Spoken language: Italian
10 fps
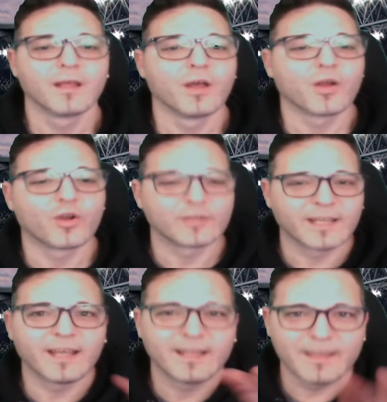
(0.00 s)
con
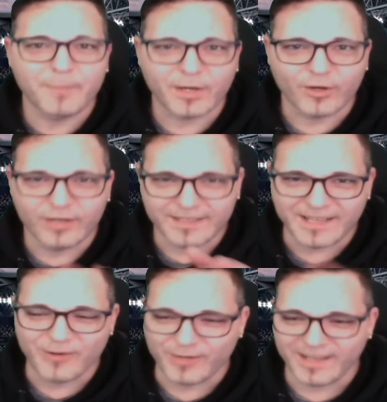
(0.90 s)
le parole di
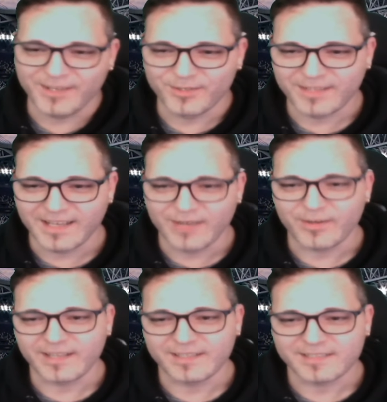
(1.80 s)
Aurelio De
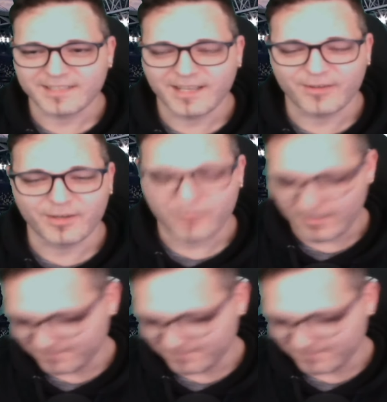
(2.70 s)
Laurentiis eccole qua